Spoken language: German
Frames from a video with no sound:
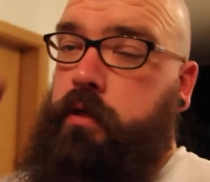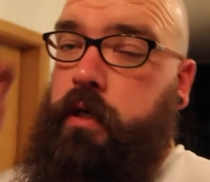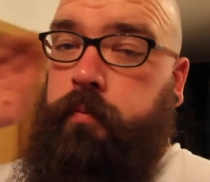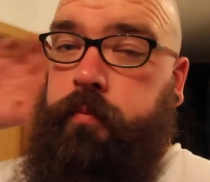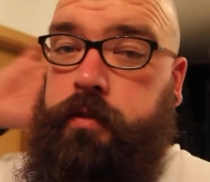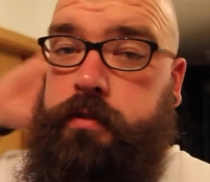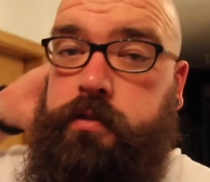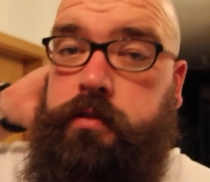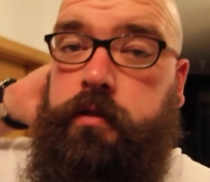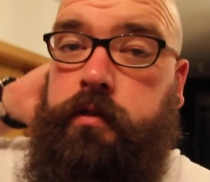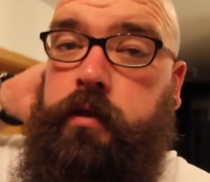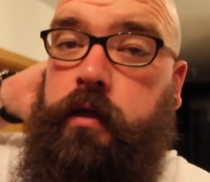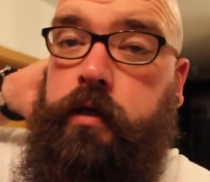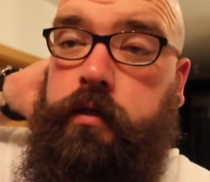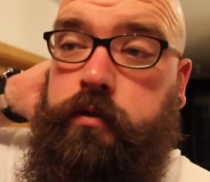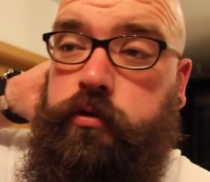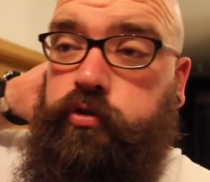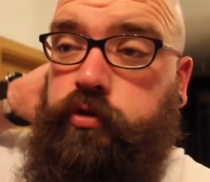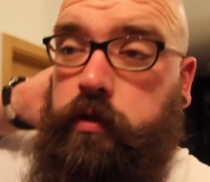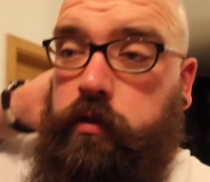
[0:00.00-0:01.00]
Habe jetzt nicht
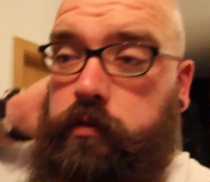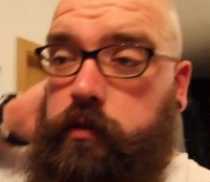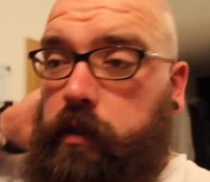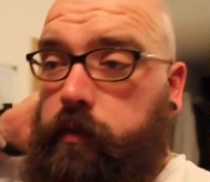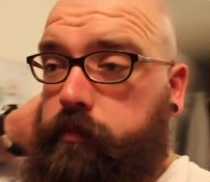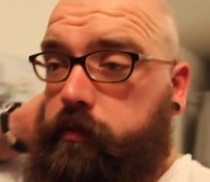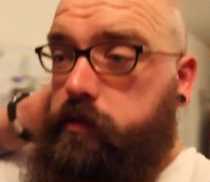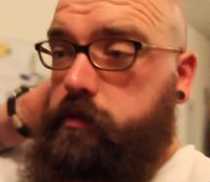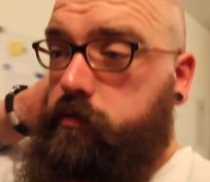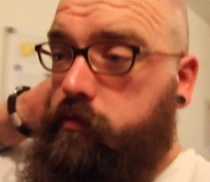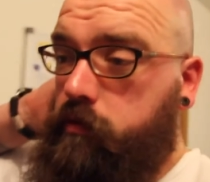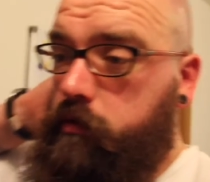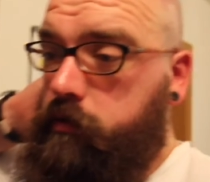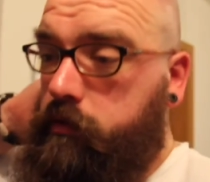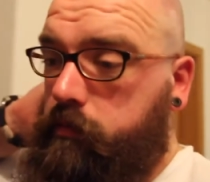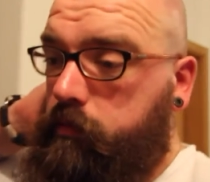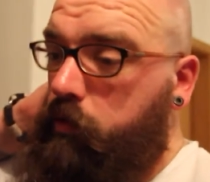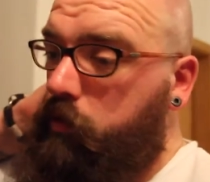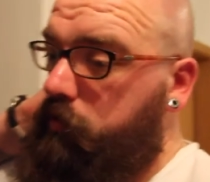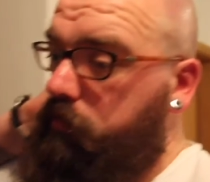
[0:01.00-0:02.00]
nachgeschaut, habe das nur
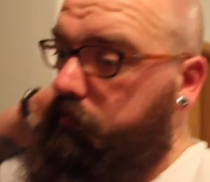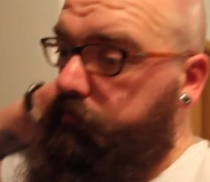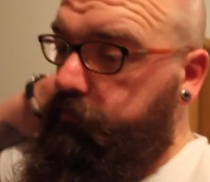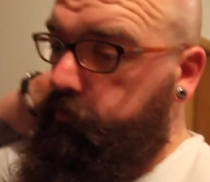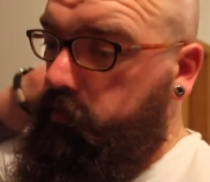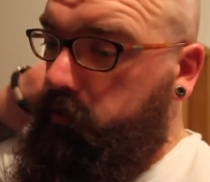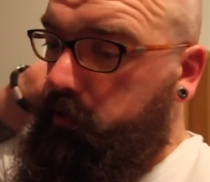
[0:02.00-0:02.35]
heute Morgen irgendwo